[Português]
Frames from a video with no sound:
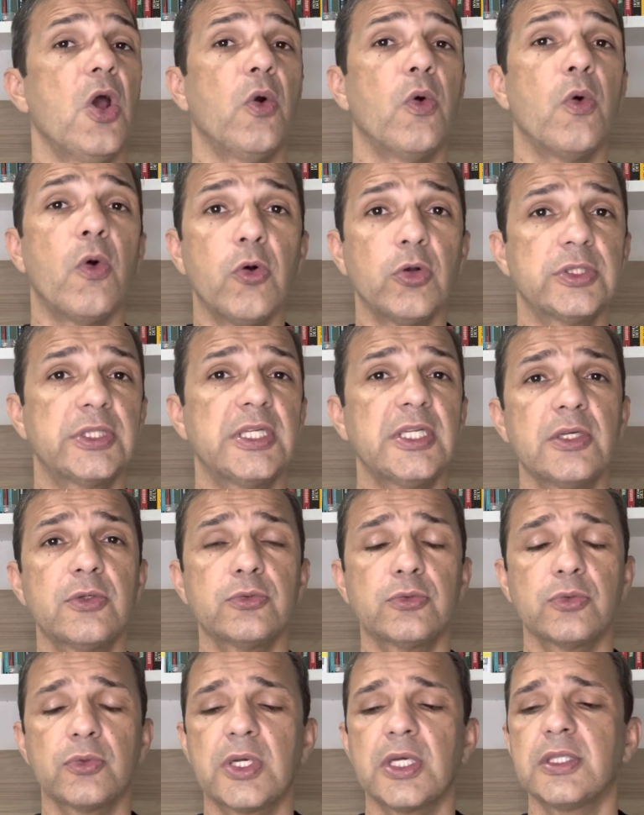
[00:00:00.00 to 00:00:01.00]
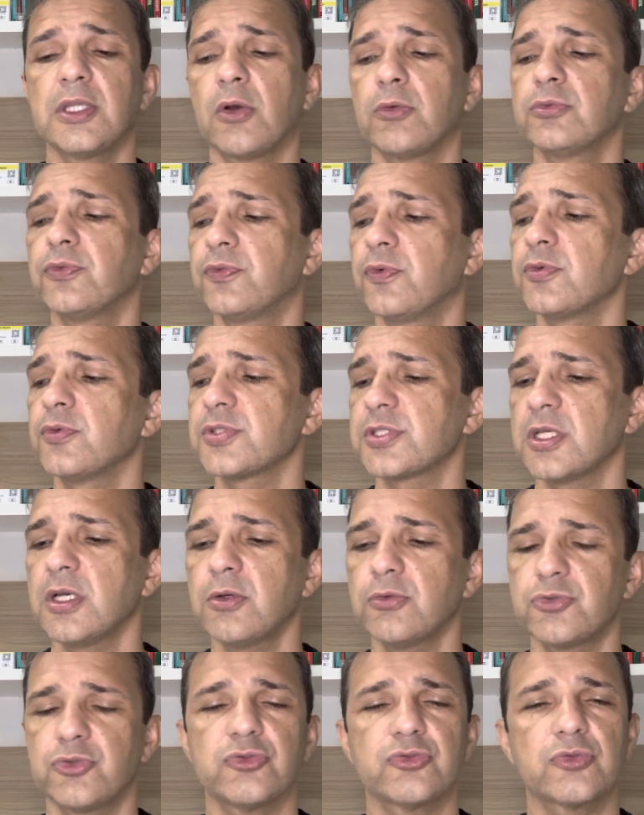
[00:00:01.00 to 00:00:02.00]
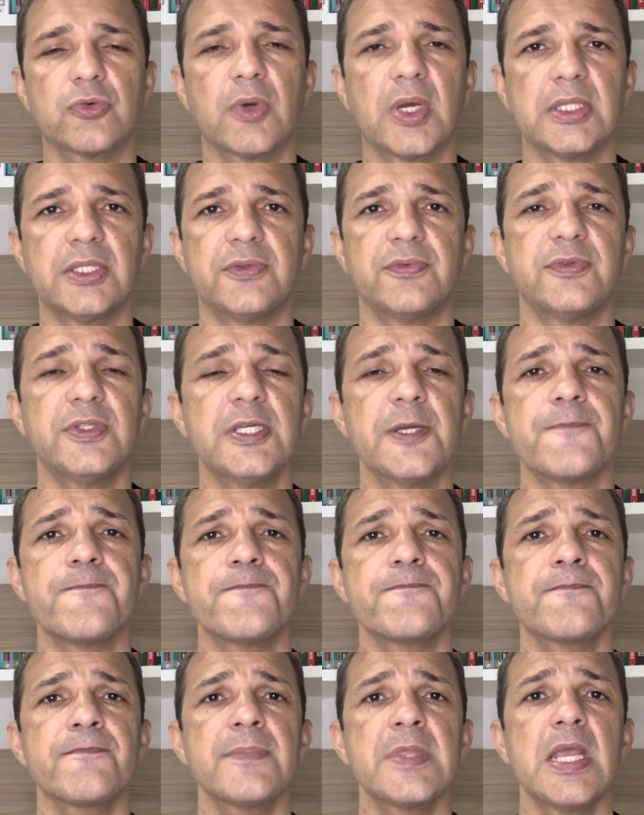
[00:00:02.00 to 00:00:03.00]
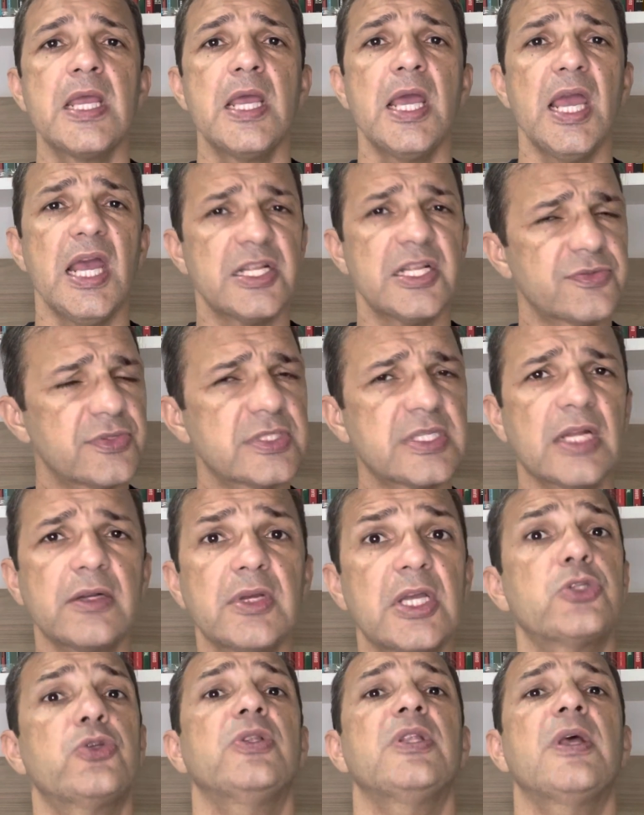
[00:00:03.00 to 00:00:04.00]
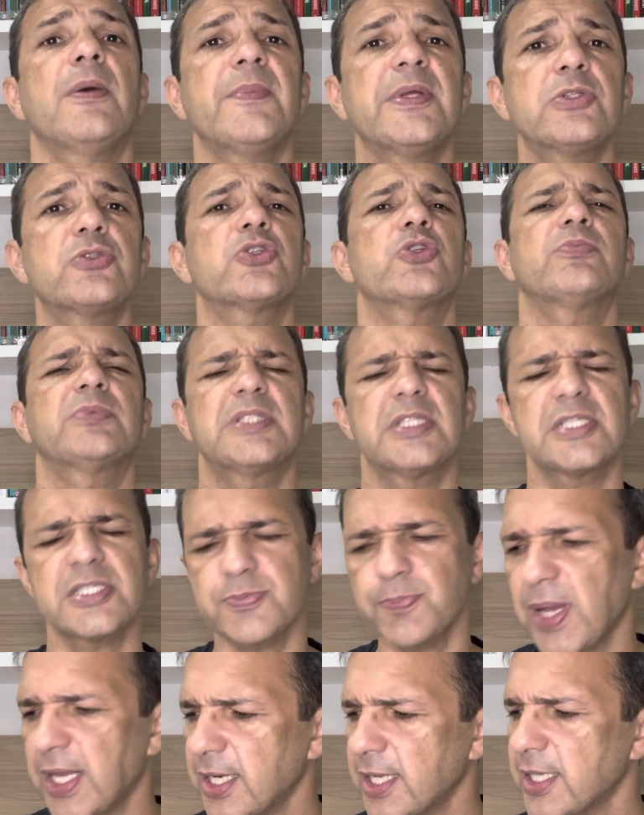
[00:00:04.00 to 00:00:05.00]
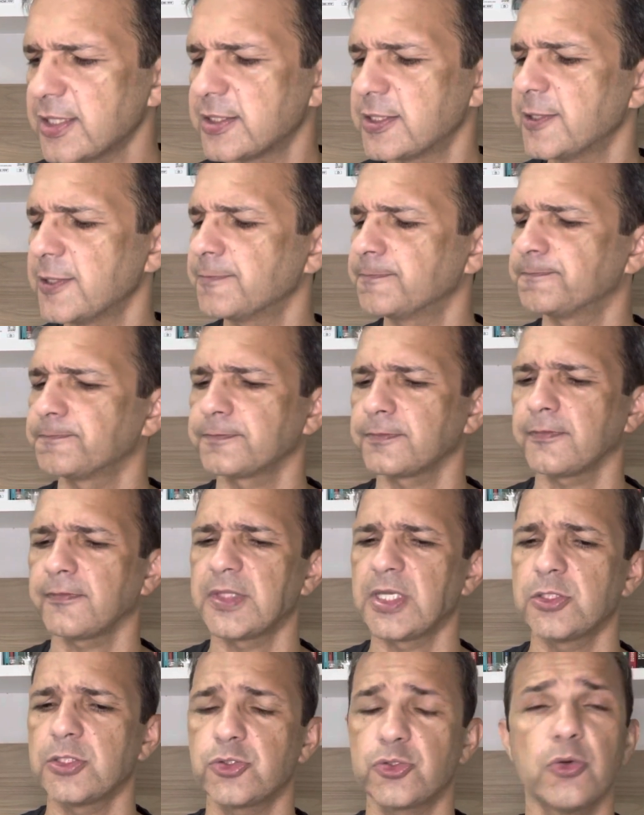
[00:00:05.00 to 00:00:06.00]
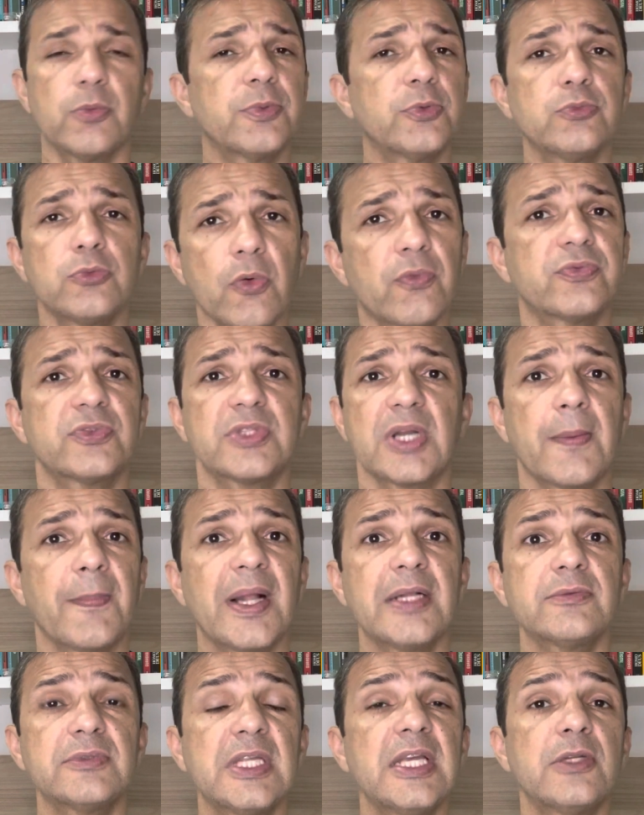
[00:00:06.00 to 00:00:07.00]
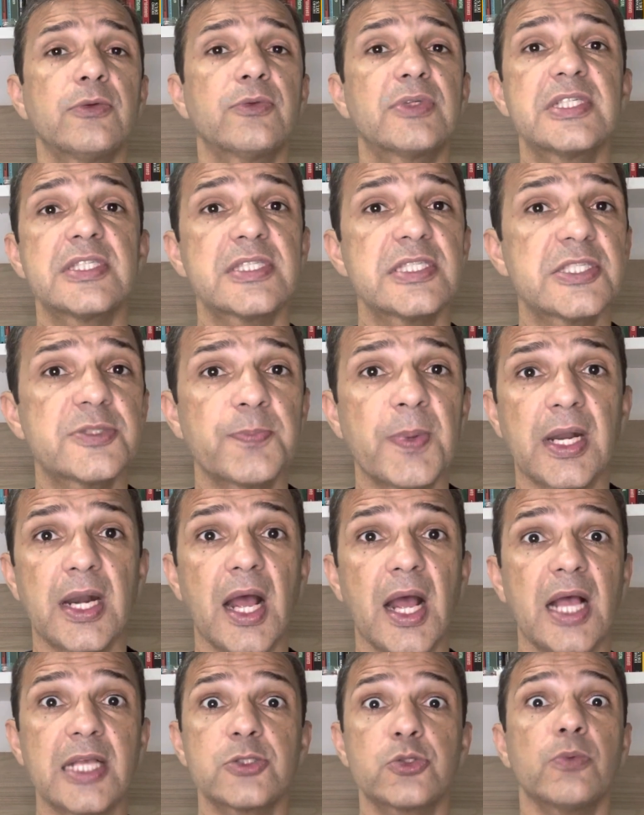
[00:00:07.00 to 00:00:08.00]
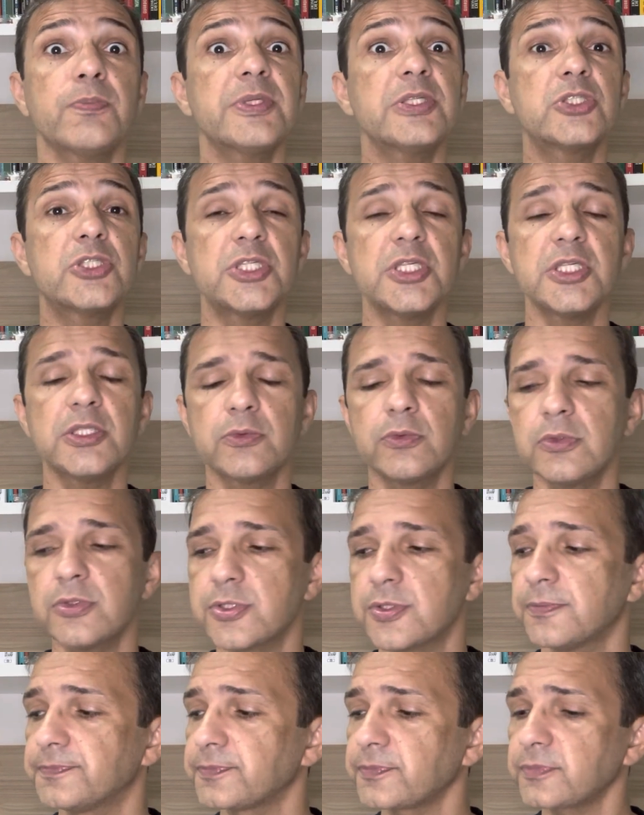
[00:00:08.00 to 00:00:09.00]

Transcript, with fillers: o Rodrigo do canal do Vozão, junto com a Livinha, eles fizeram questionamentos sobre transparência, sobre o novo trabalho dele, o que se esperar, sobre títulos.